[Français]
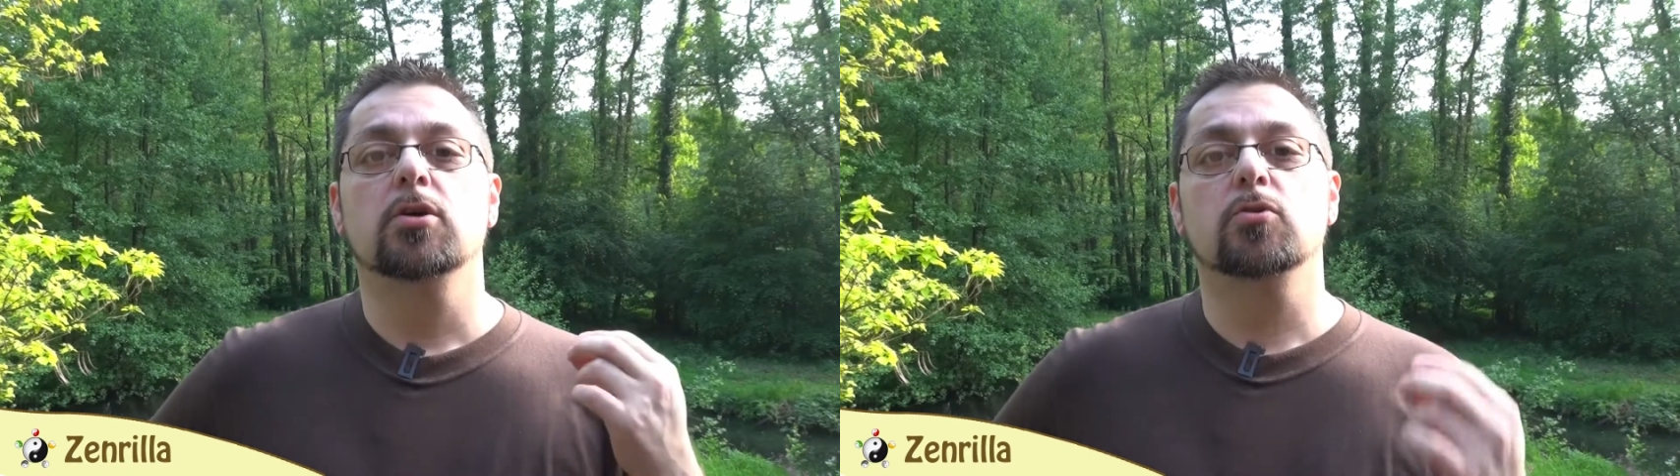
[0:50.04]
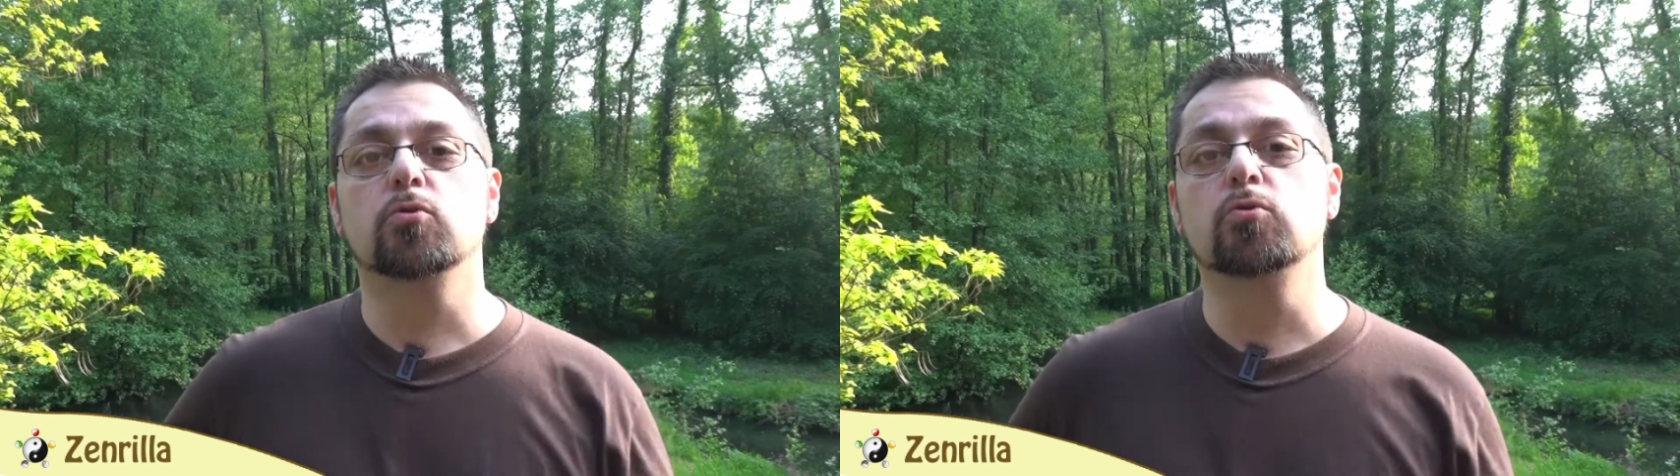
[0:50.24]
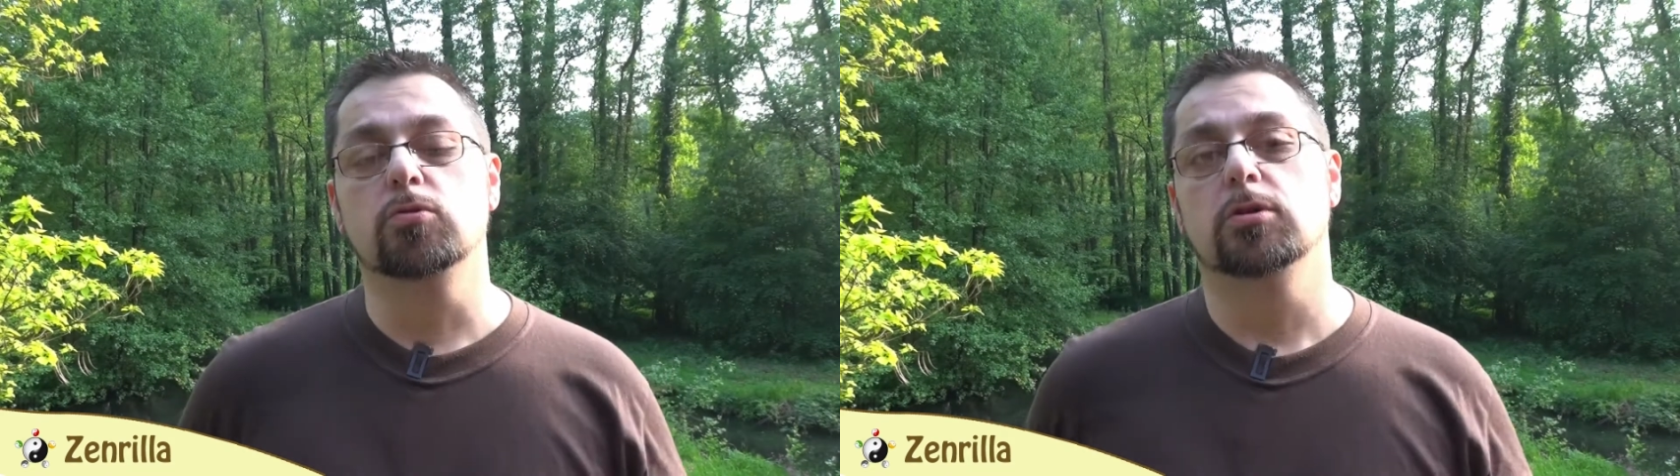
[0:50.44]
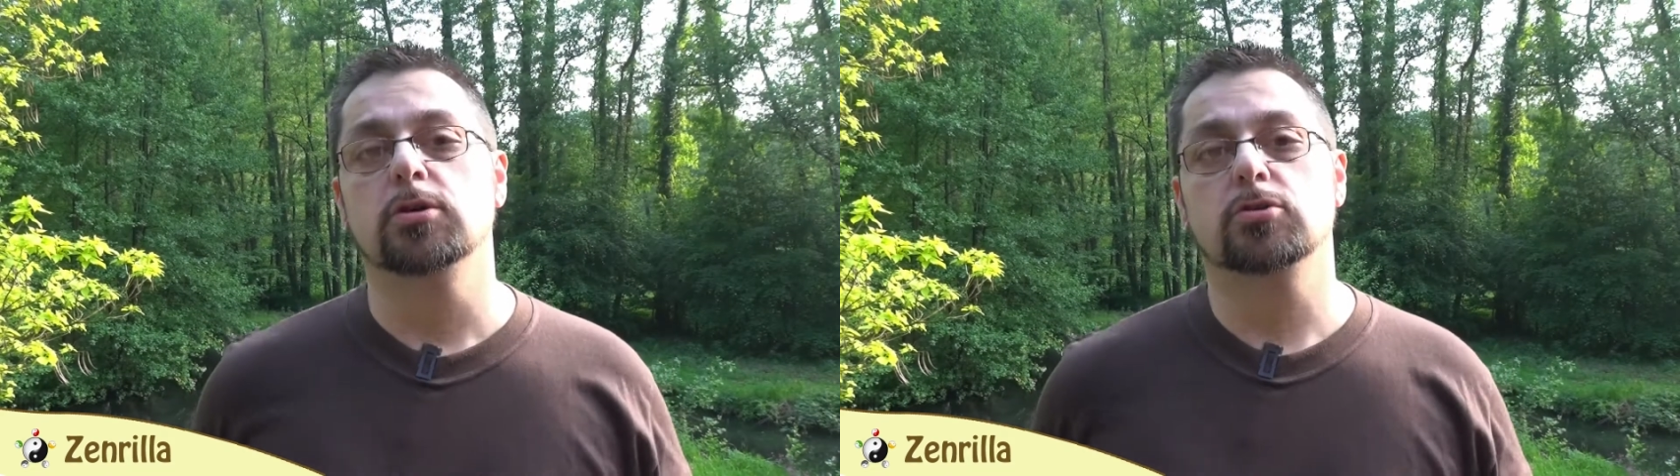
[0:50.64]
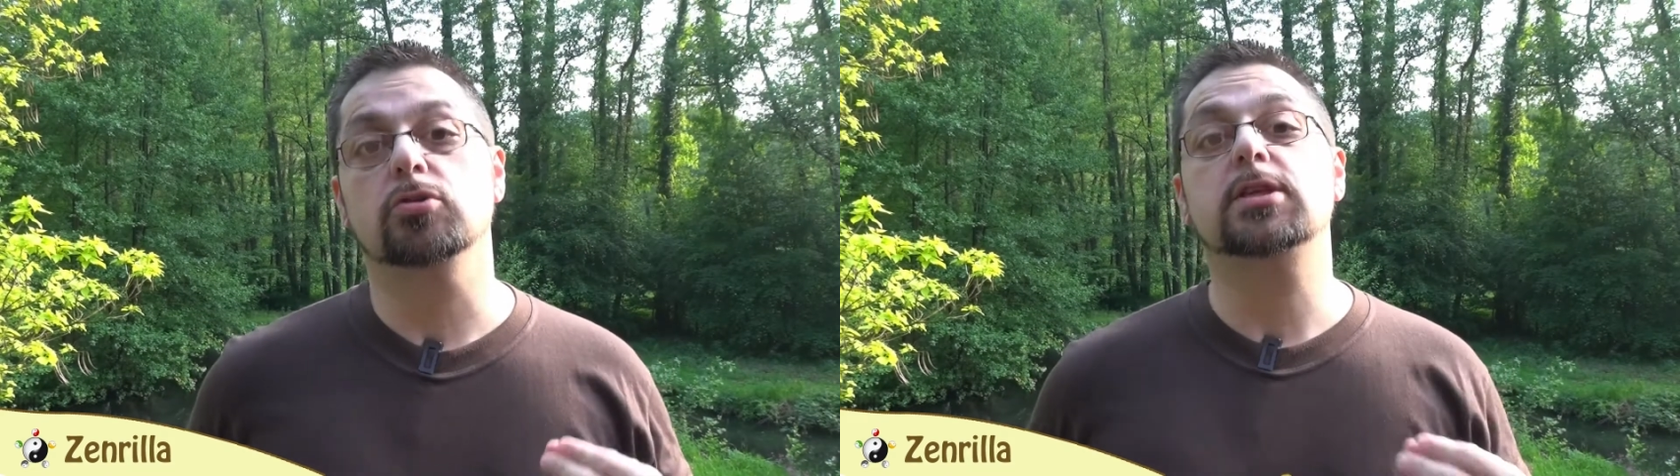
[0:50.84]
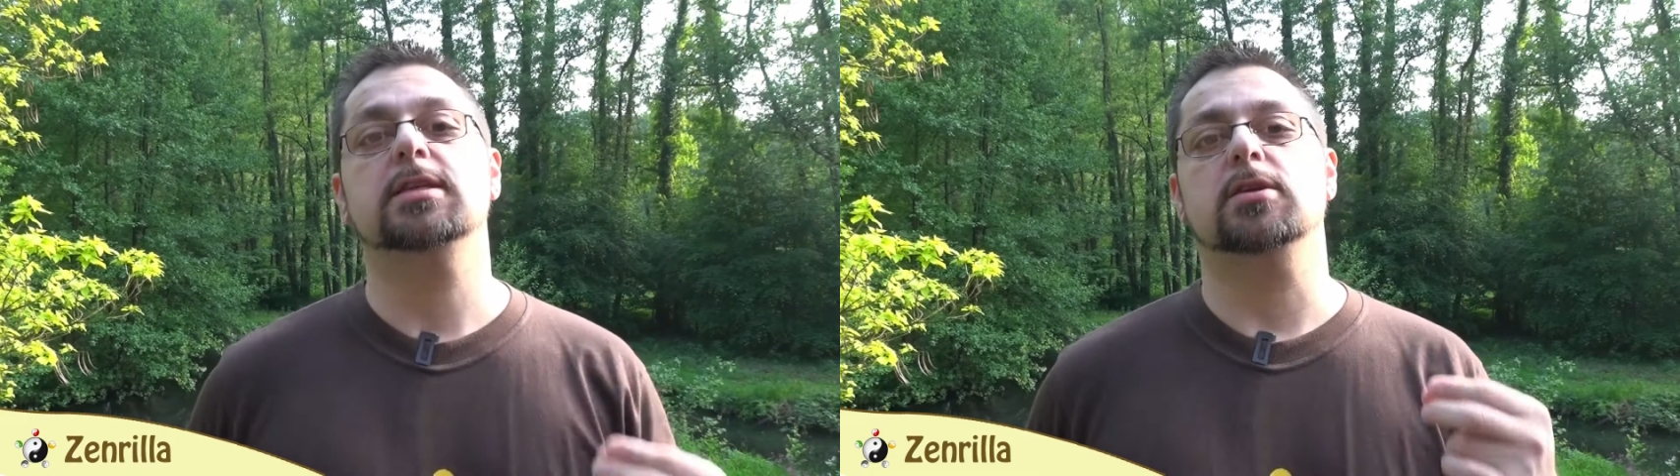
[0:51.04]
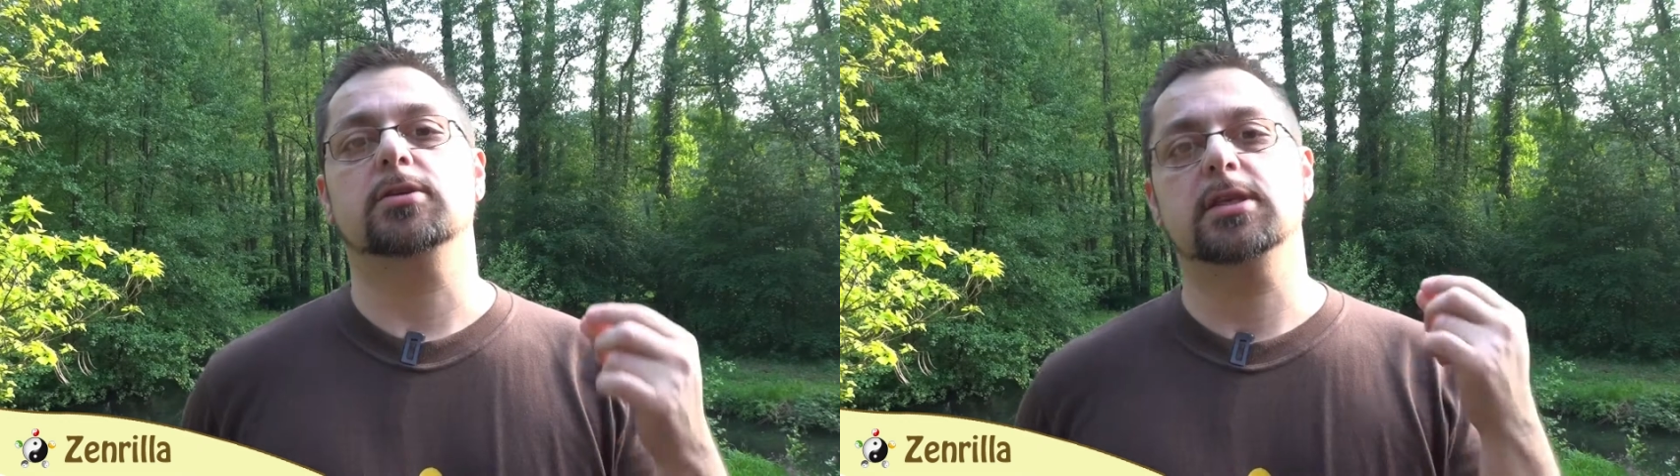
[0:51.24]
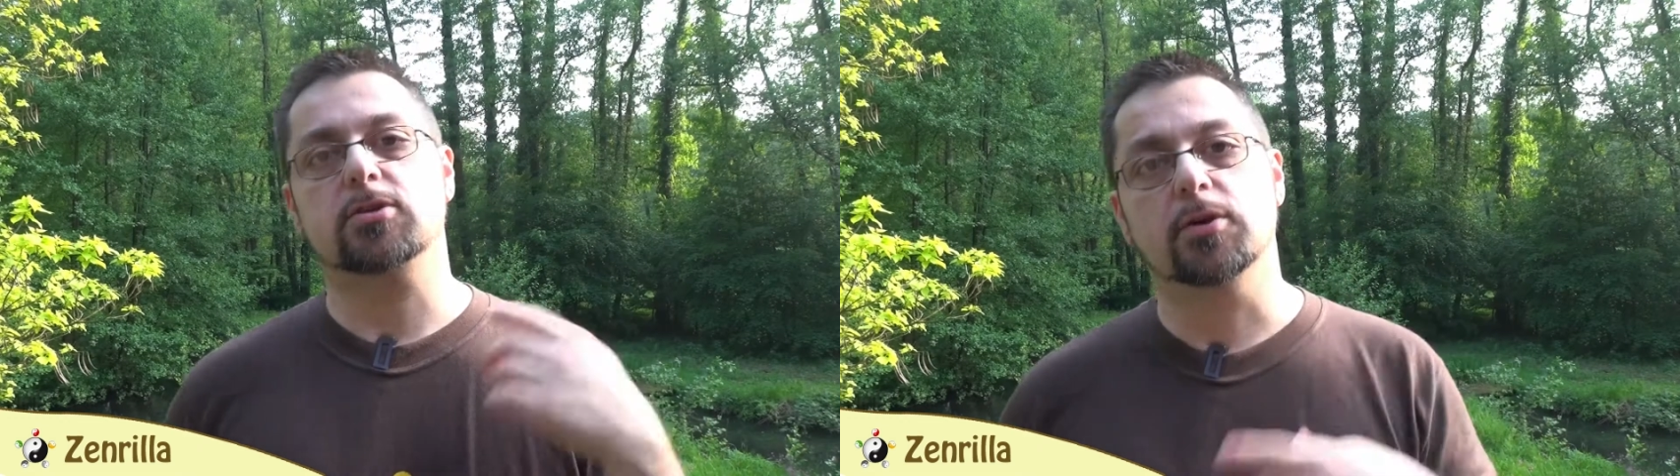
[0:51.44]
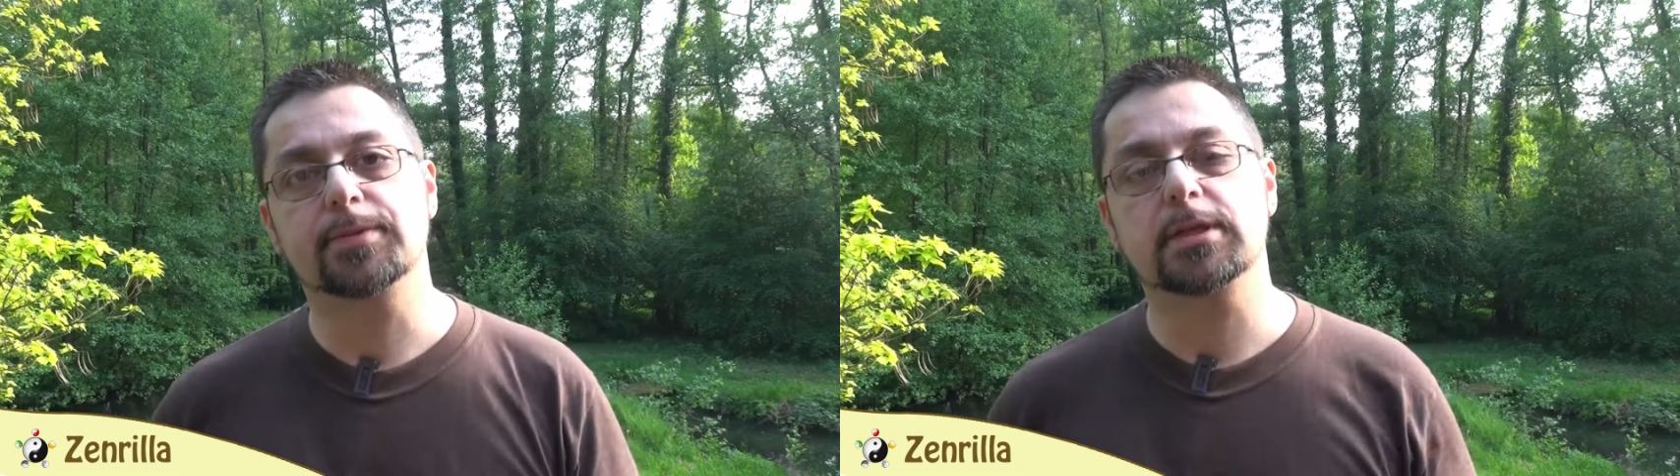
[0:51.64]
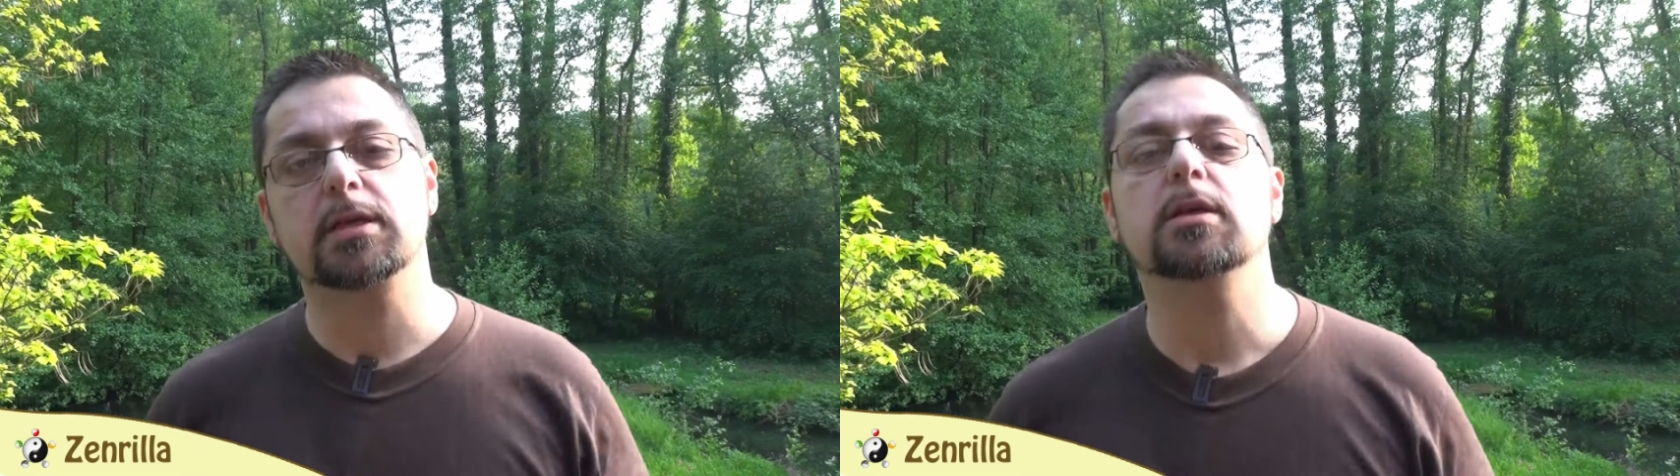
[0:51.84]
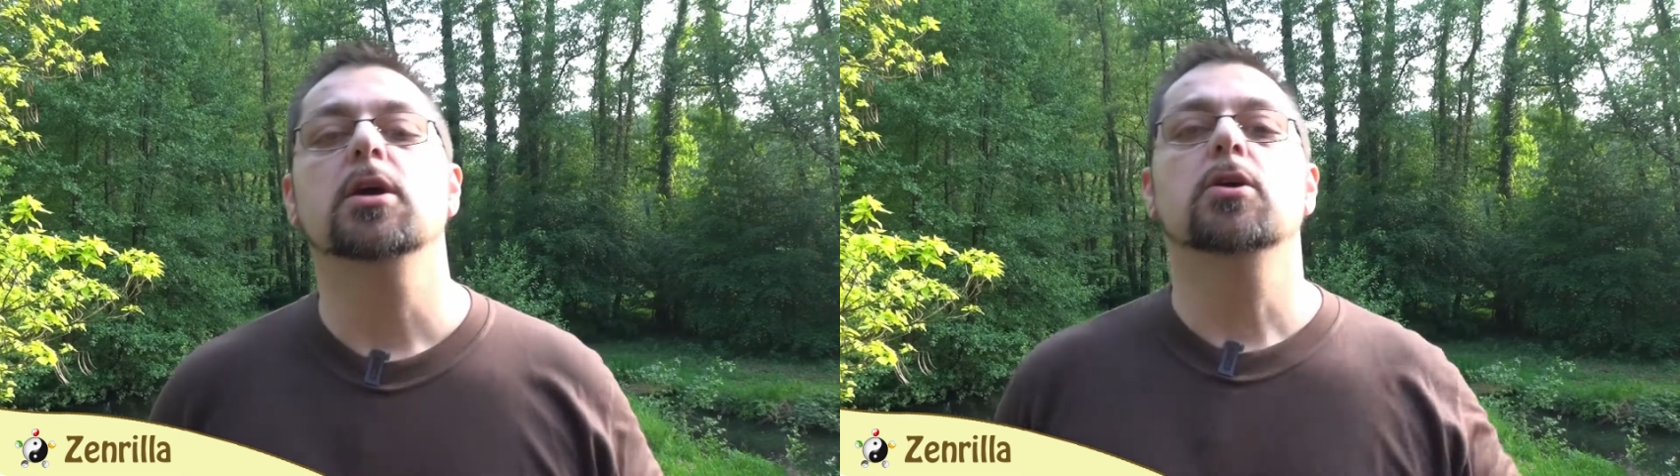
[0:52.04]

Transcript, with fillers: où tu t'es senti trop petit,